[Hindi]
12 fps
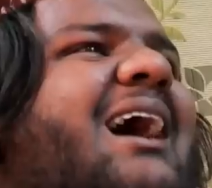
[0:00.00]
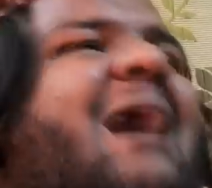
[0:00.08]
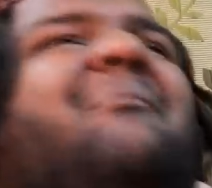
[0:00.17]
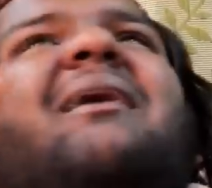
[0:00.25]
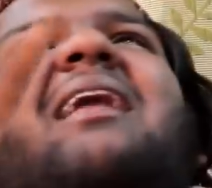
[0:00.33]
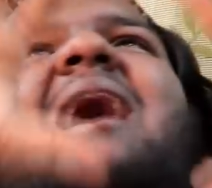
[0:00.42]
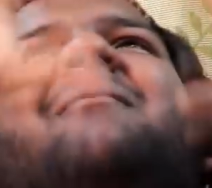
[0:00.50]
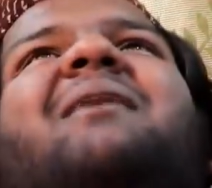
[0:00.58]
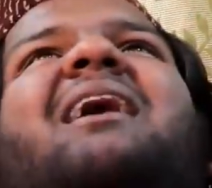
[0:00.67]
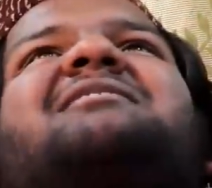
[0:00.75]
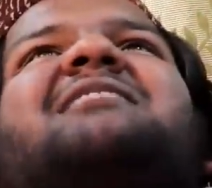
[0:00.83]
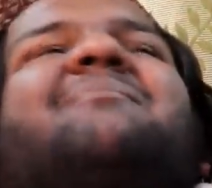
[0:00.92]
अबारा
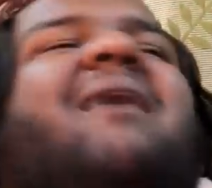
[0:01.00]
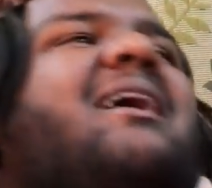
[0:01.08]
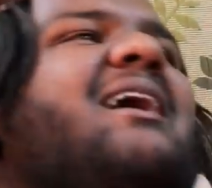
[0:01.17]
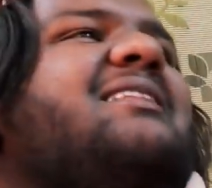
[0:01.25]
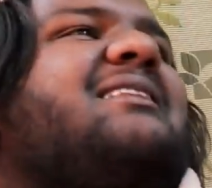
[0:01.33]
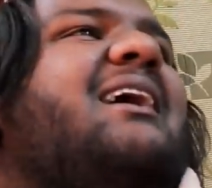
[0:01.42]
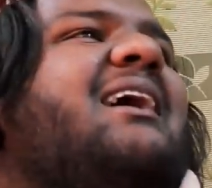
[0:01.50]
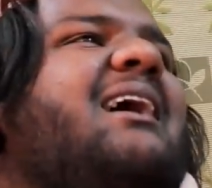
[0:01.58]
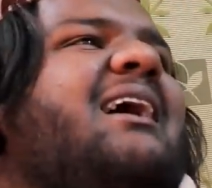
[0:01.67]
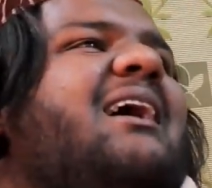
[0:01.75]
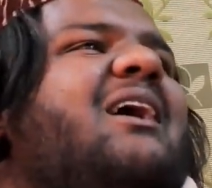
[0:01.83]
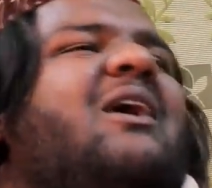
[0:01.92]
अबारा जमा करते
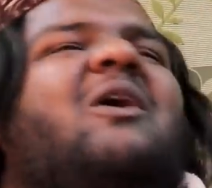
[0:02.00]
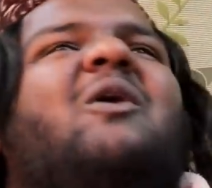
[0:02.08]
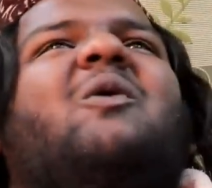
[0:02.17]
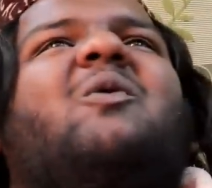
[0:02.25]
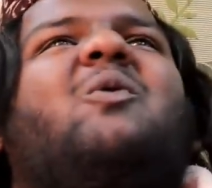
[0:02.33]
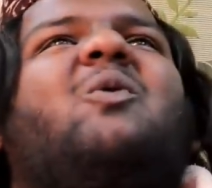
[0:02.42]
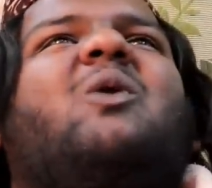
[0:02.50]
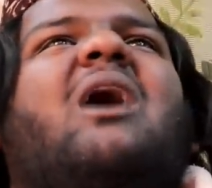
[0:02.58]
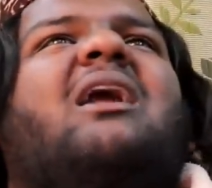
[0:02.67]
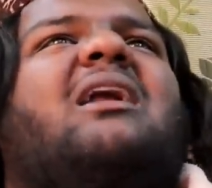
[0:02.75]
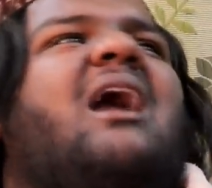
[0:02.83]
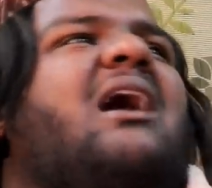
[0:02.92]
कुक्का
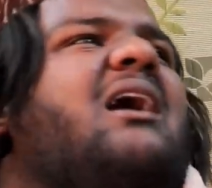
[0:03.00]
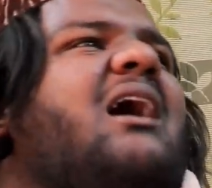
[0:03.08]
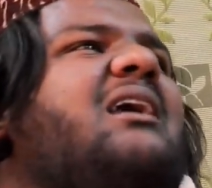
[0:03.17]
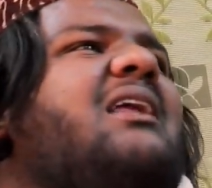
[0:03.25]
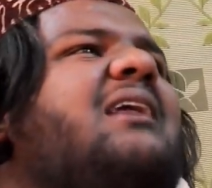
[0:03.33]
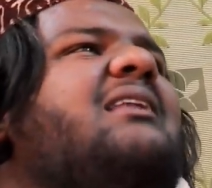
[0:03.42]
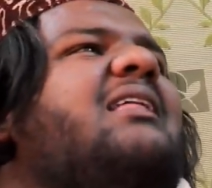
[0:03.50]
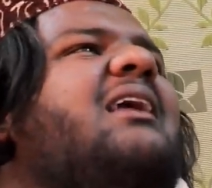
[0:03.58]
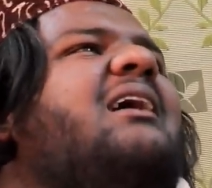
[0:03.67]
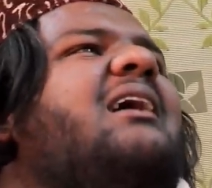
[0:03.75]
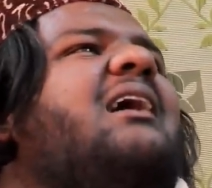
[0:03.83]
की अक्का की रहता देख